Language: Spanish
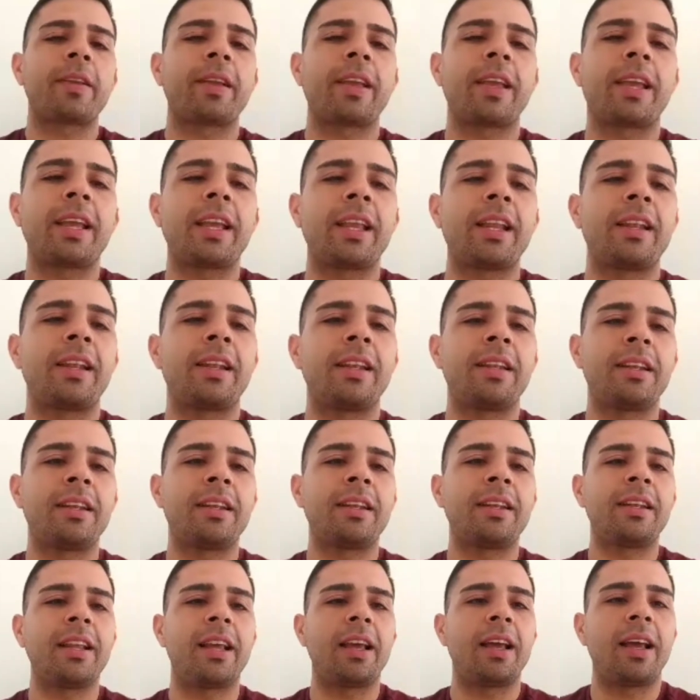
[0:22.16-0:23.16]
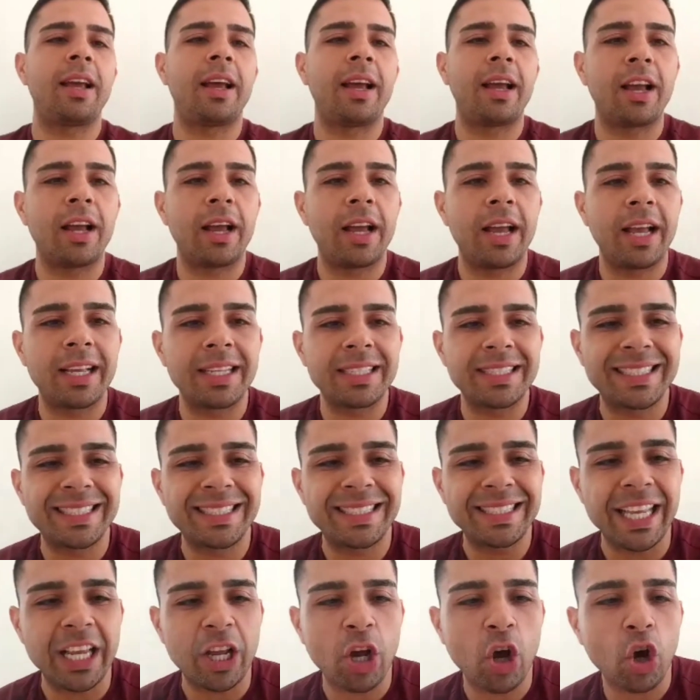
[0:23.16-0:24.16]
el
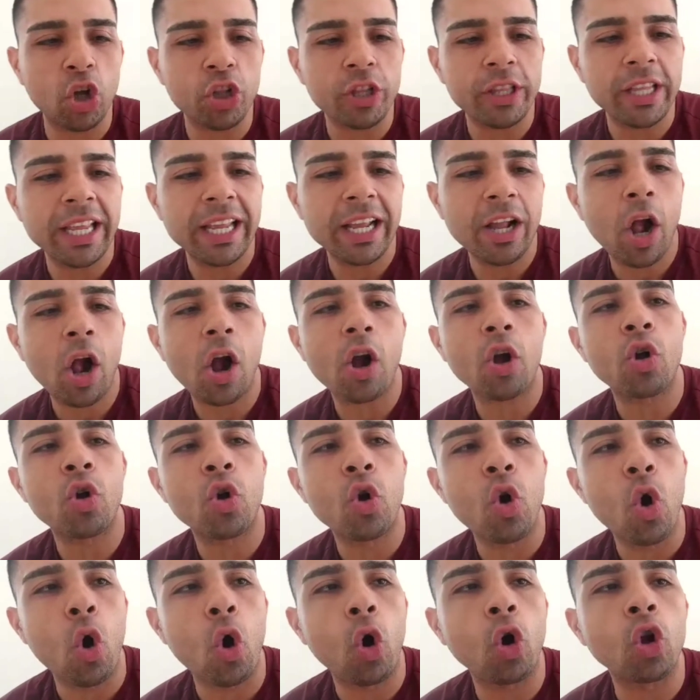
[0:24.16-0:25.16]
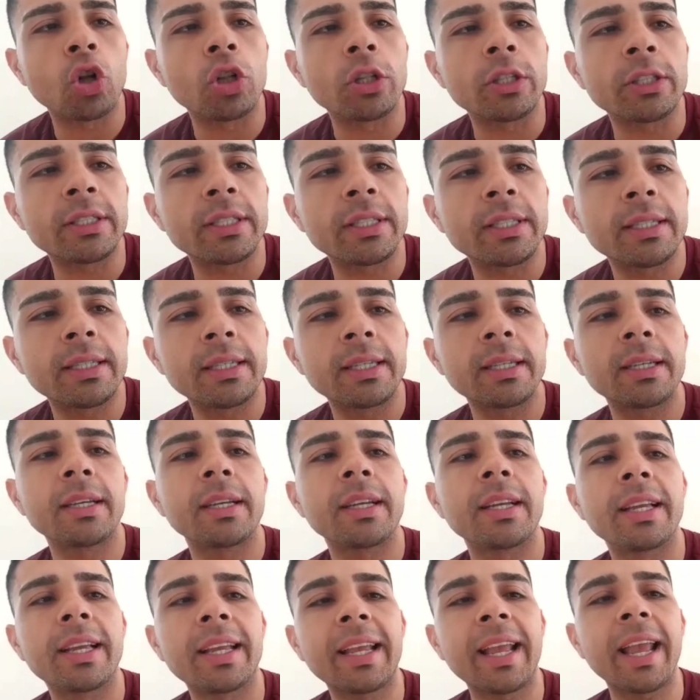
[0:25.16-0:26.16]
Psychotic Gold,
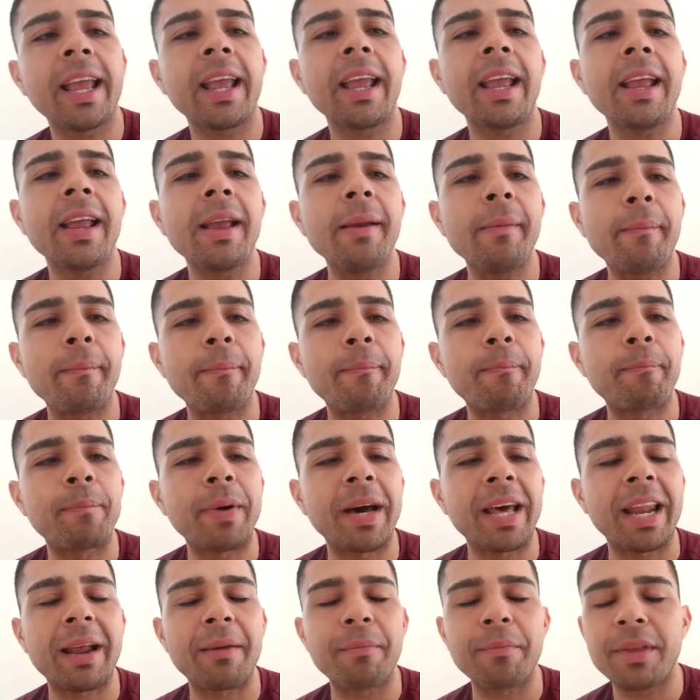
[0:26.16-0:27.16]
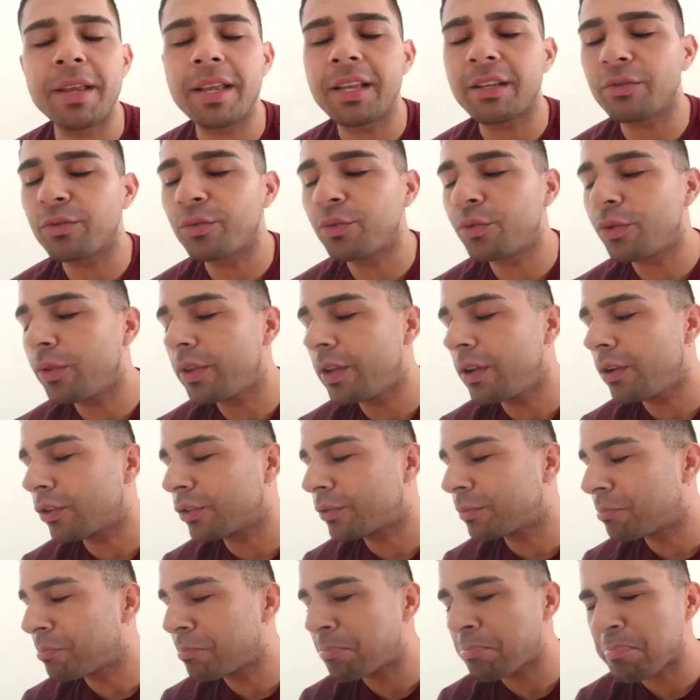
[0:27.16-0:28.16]
que para mí es uno de
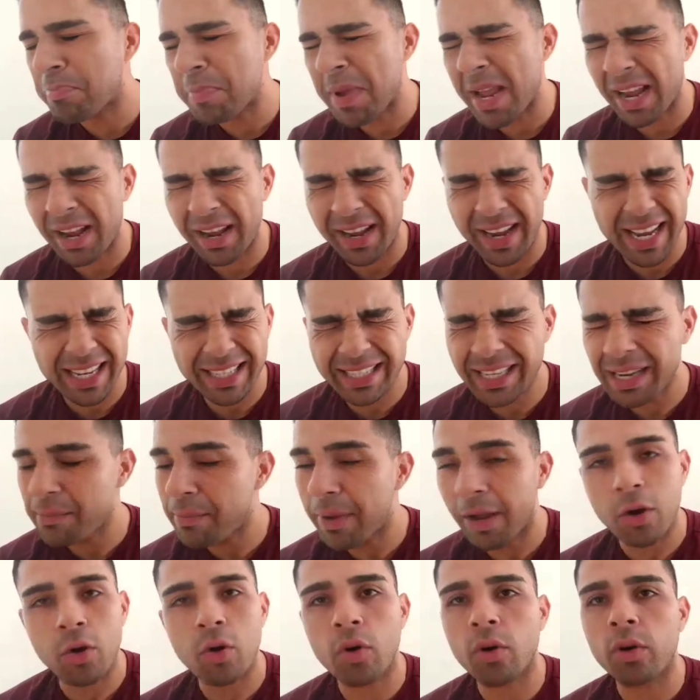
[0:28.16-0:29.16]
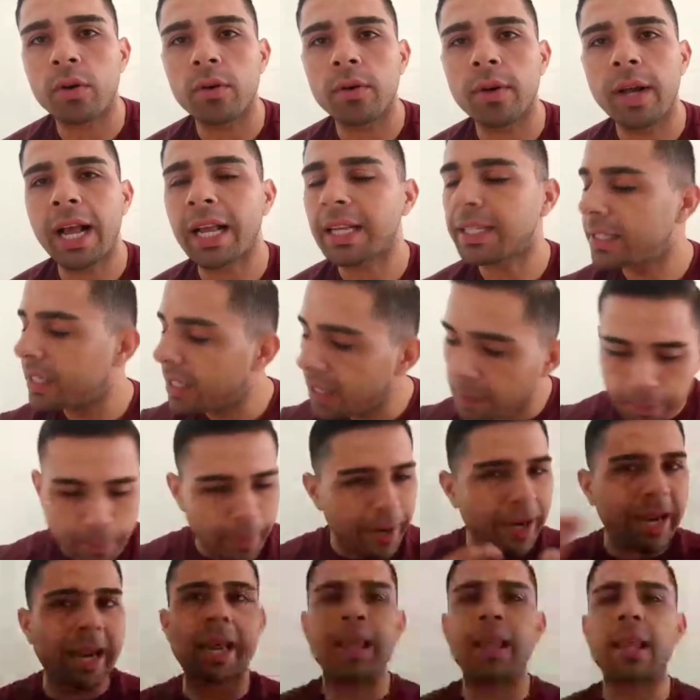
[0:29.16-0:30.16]
los es el mejor, así de
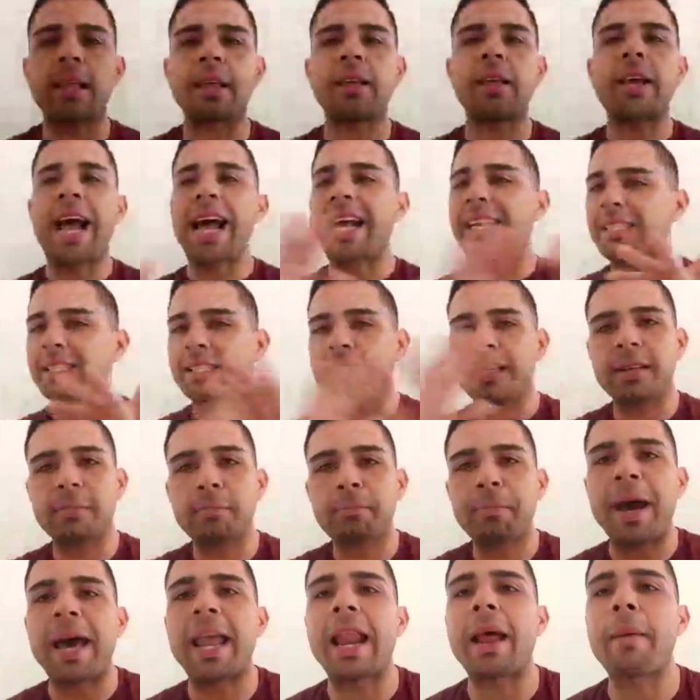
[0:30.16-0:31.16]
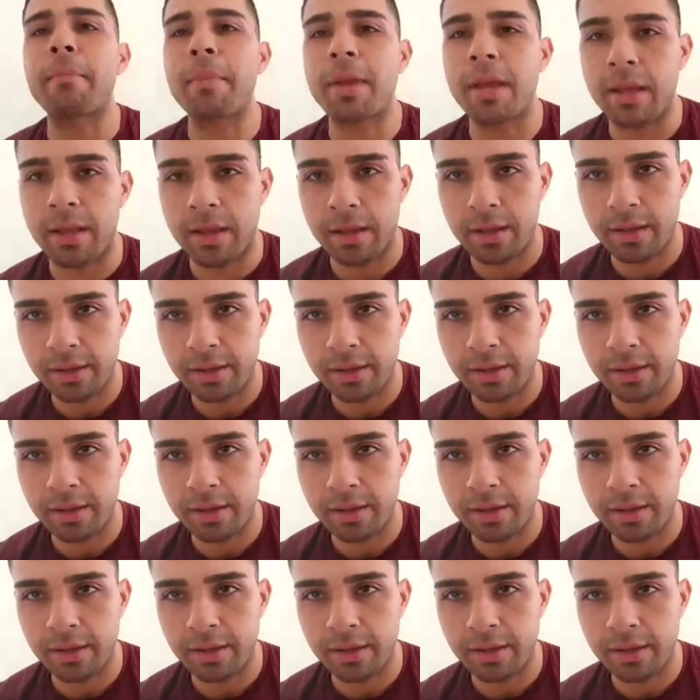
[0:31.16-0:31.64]
pelada, así para mí,